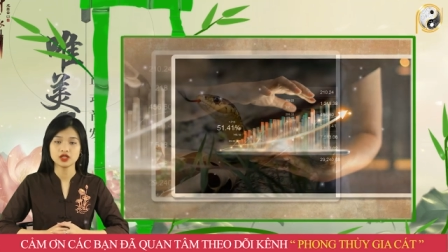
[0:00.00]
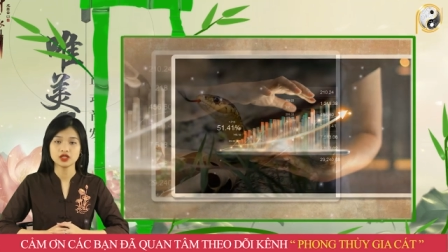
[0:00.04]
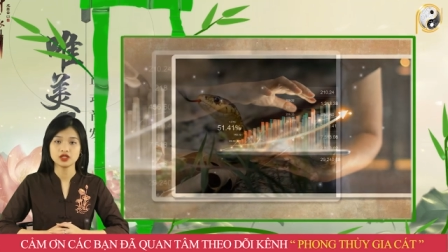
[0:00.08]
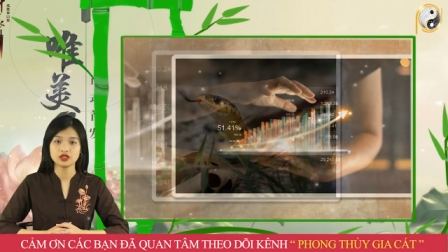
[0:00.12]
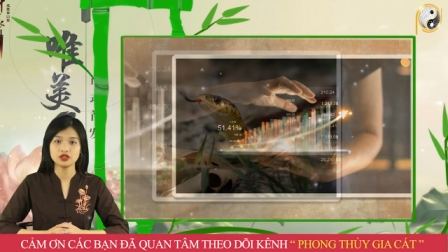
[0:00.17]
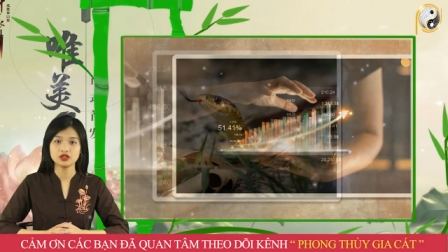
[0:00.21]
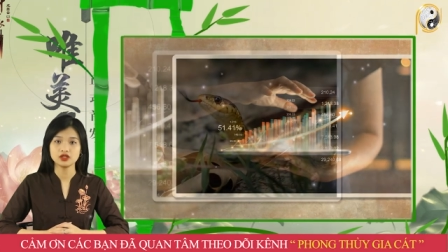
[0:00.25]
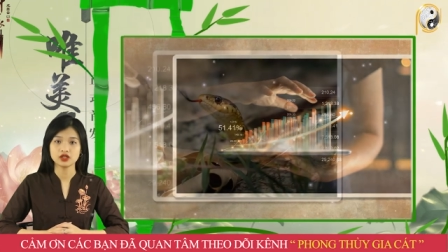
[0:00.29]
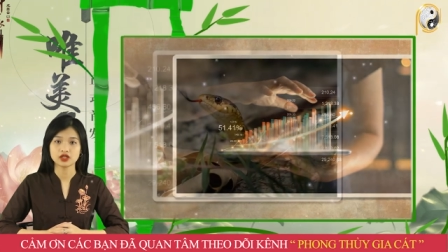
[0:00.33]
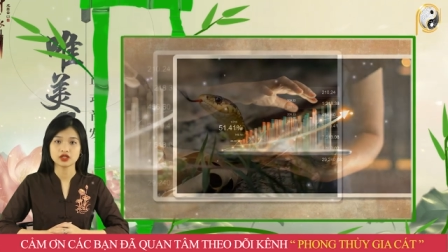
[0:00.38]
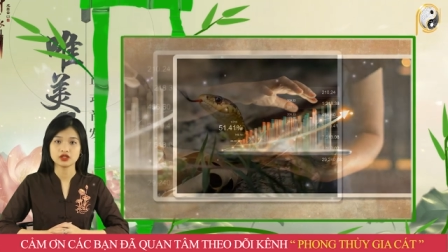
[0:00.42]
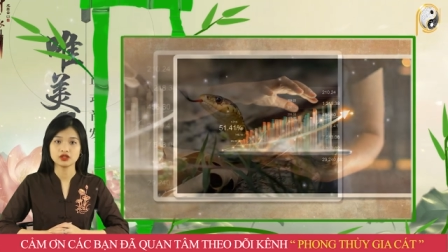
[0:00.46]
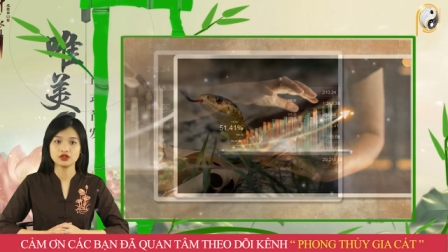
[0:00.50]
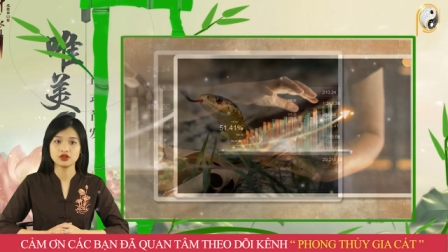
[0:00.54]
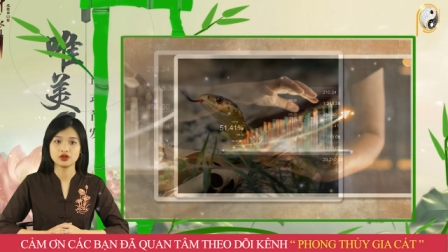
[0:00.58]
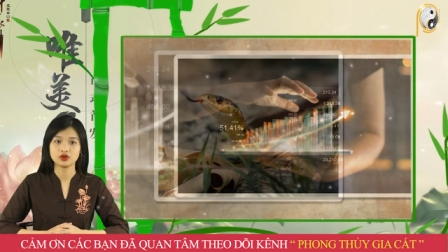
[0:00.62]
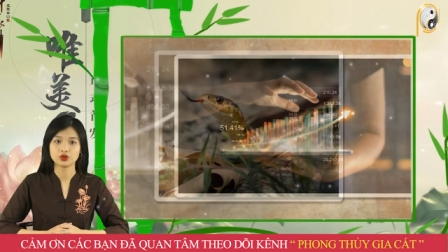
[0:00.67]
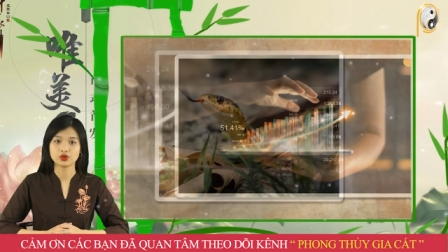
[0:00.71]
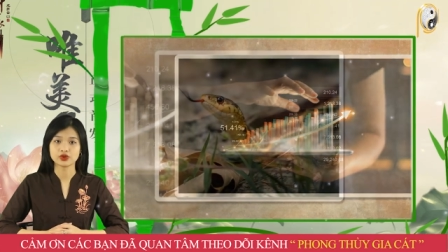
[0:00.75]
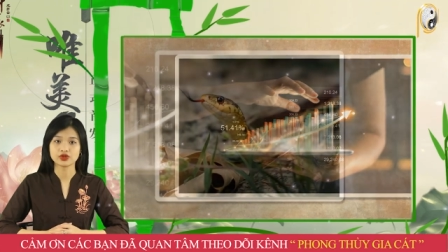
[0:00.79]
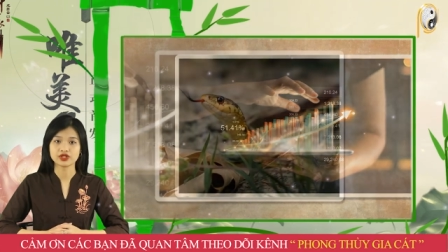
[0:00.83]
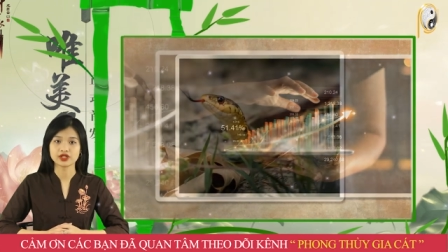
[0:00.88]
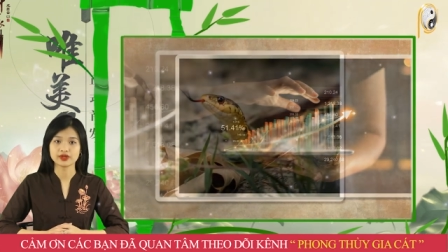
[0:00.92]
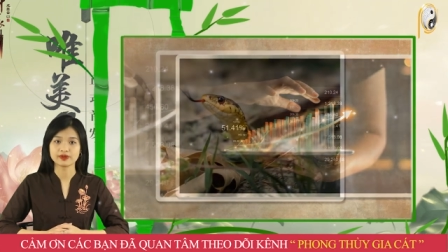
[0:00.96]
như ảnh
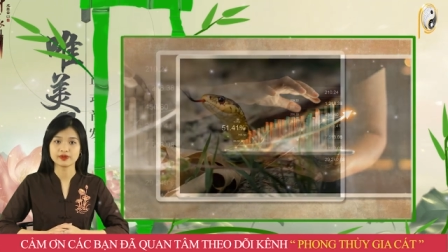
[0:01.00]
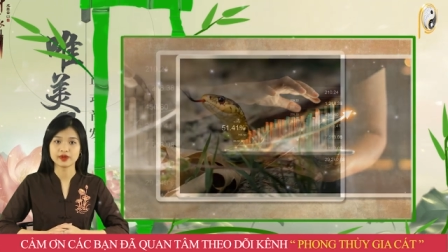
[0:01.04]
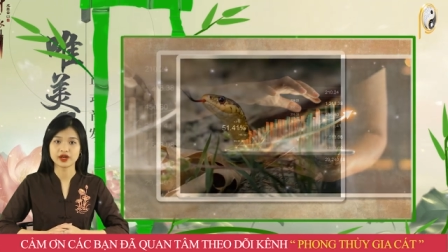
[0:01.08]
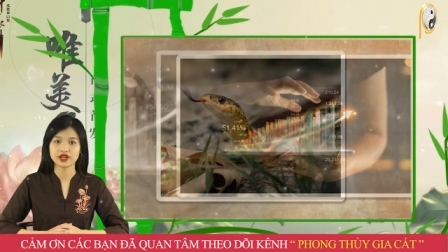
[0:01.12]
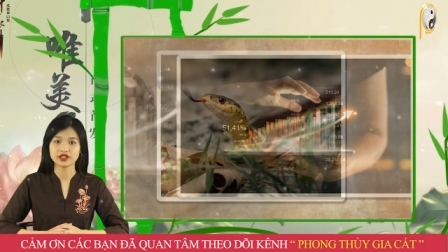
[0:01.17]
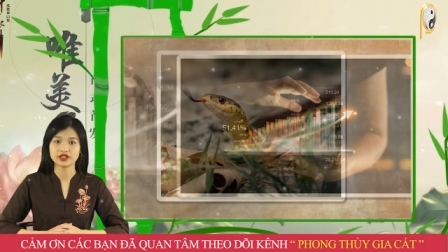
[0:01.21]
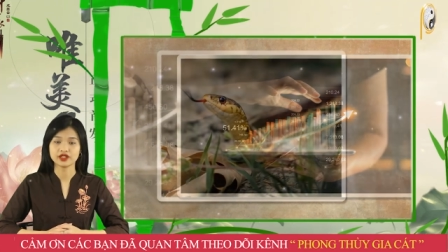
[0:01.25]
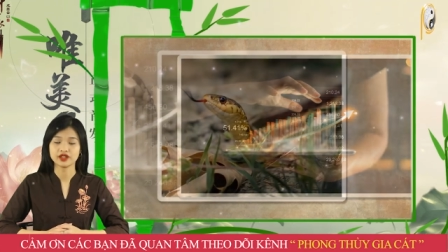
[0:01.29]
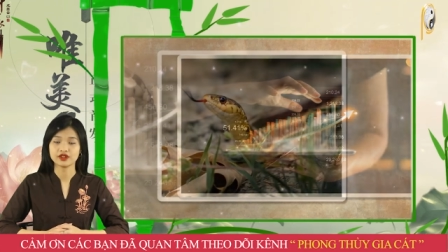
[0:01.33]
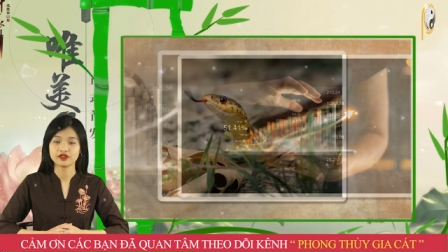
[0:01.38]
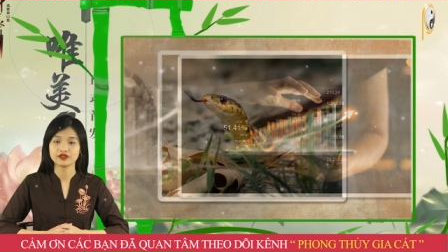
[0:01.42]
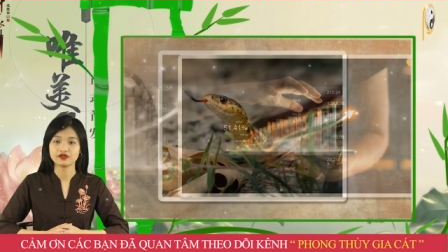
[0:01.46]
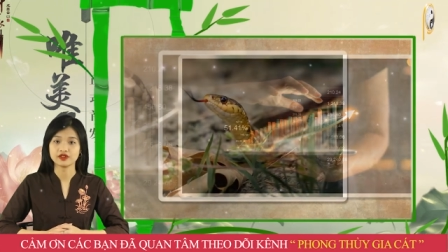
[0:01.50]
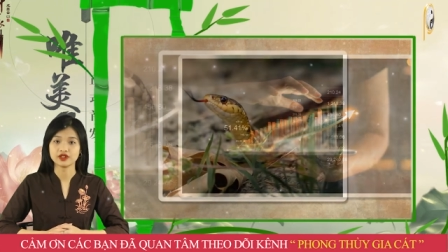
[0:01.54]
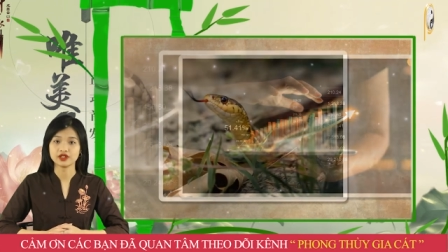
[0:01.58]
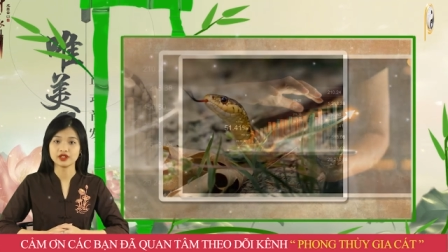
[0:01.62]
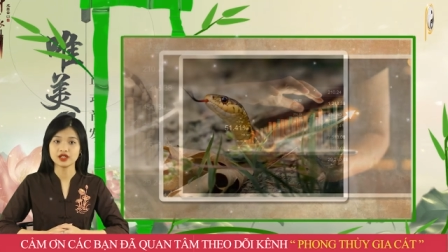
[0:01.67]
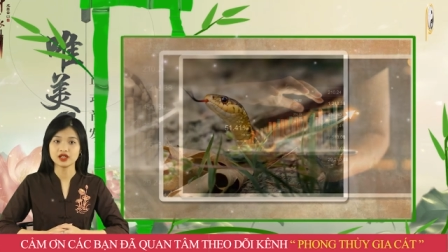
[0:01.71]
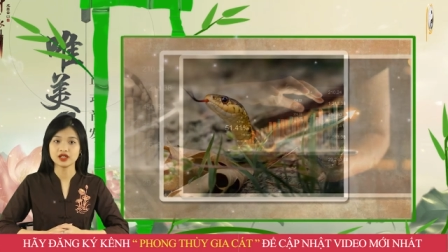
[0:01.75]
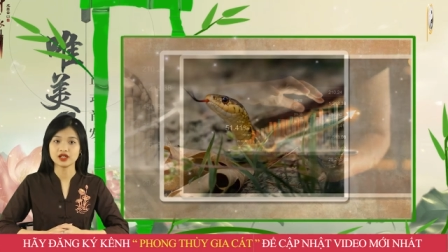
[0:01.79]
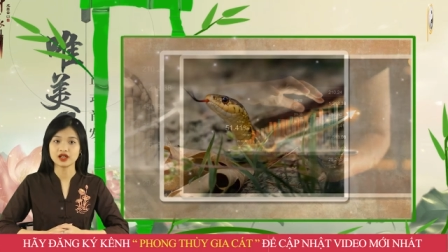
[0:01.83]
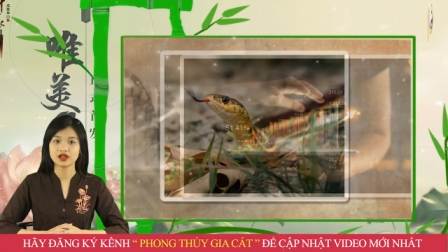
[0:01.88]
hưởng của dịch bệnh, vấn đề